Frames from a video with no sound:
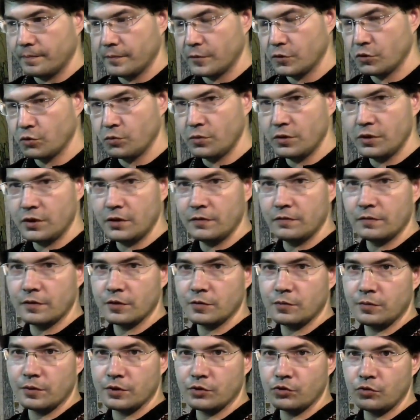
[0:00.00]

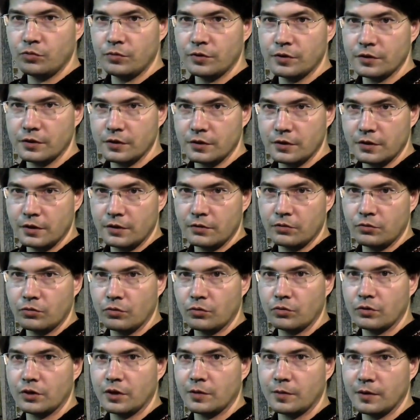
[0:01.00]
субъективных способностей, да,
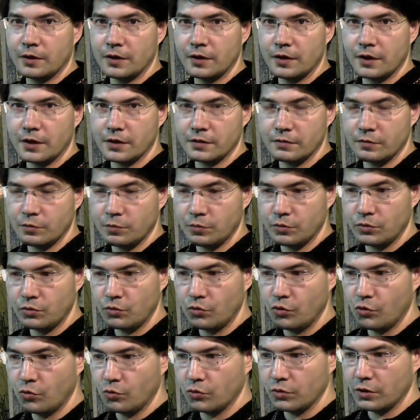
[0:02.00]
но только там они названы
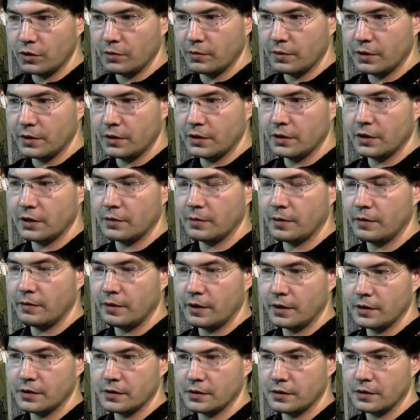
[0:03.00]
по-другому, там они там
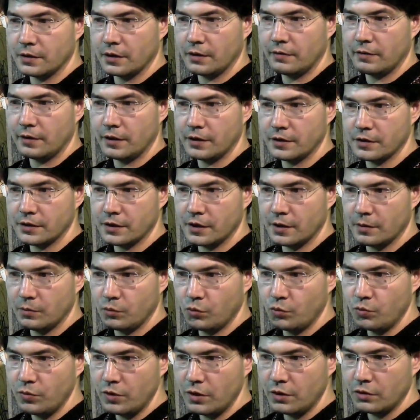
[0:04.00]
говорятся, говорится
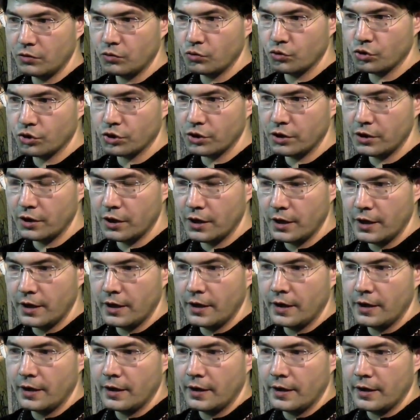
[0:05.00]
об уме, душе
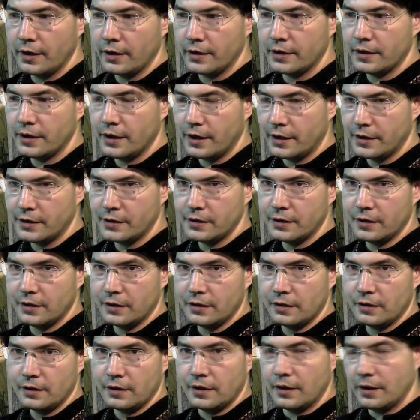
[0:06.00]
и о
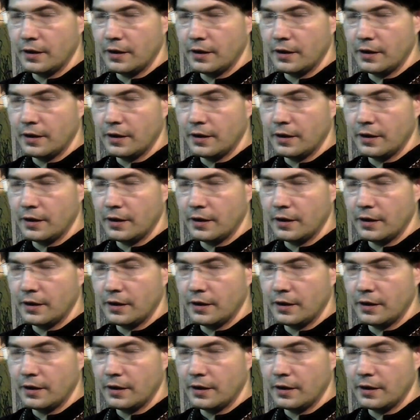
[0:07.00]
теле.